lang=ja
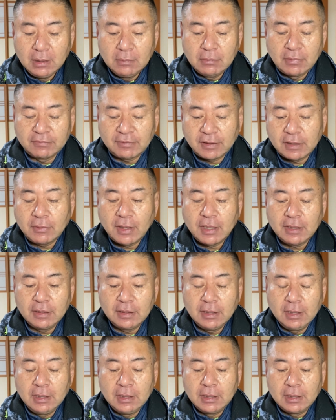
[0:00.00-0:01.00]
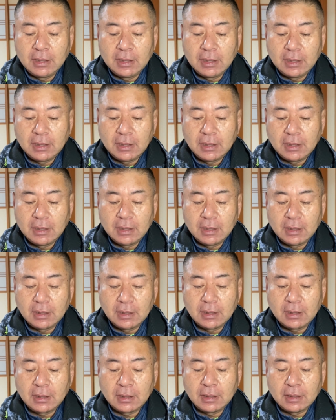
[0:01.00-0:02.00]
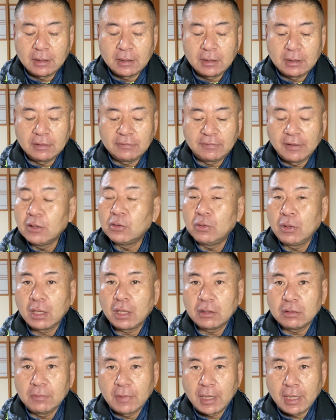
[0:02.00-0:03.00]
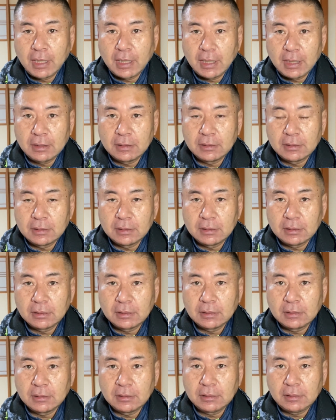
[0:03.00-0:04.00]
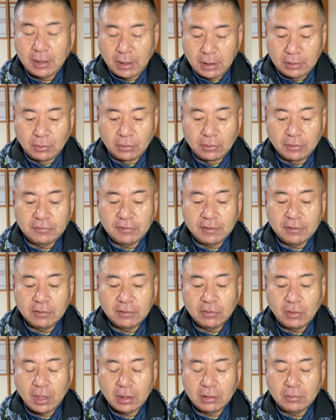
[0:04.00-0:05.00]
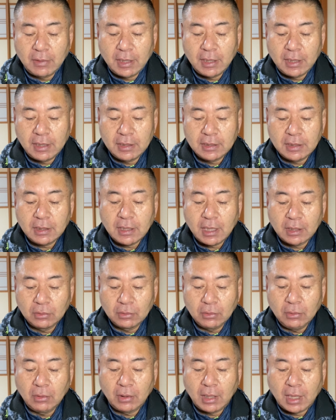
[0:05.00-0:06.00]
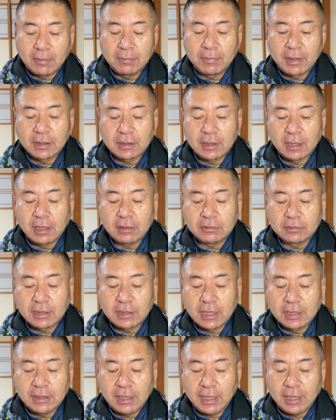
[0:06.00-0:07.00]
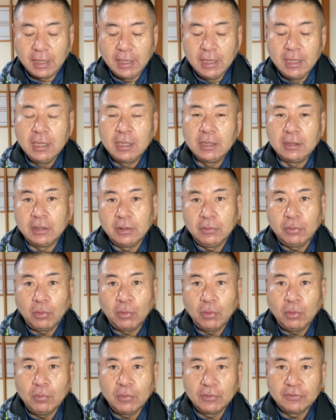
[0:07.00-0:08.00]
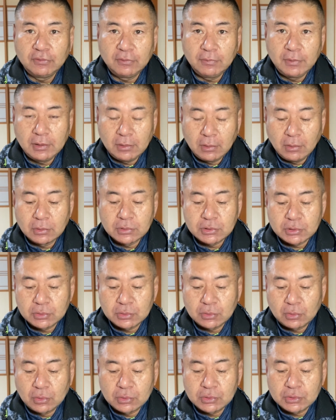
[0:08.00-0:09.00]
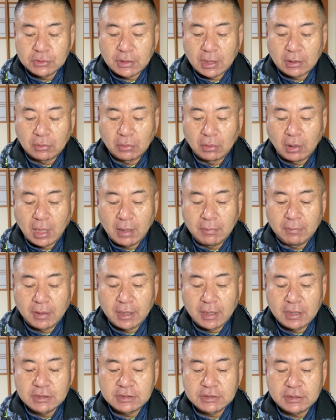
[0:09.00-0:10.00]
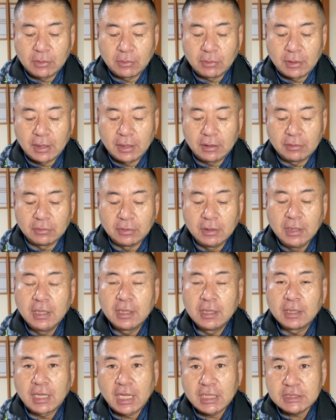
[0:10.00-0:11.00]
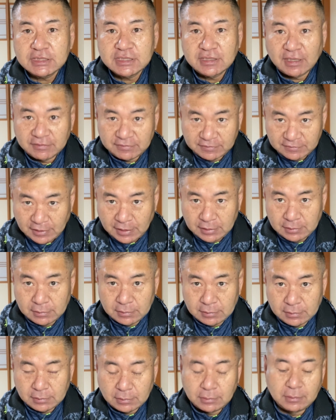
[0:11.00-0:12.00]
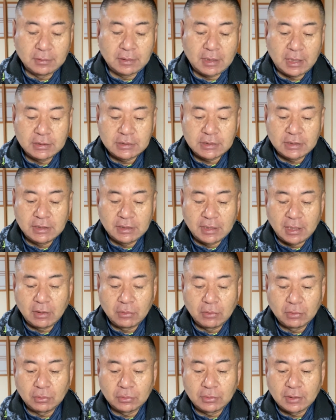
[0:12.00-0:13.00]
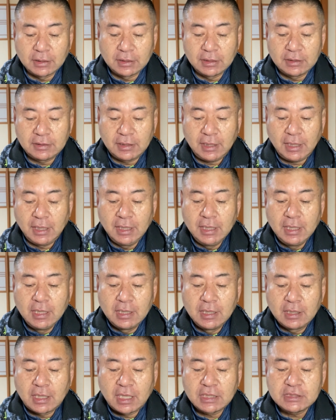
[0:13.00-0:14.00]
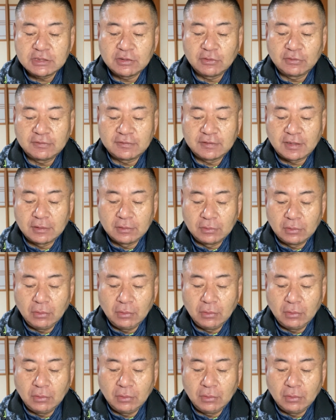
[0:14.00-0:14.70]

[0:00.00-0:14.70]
まあ、幸い、えー、1500万円程度、1500万円以下の販売価格帯で、リフォーム済みの中古住宅を販売しておられるカチタスさんという会社に出会うことができて、カチタスさん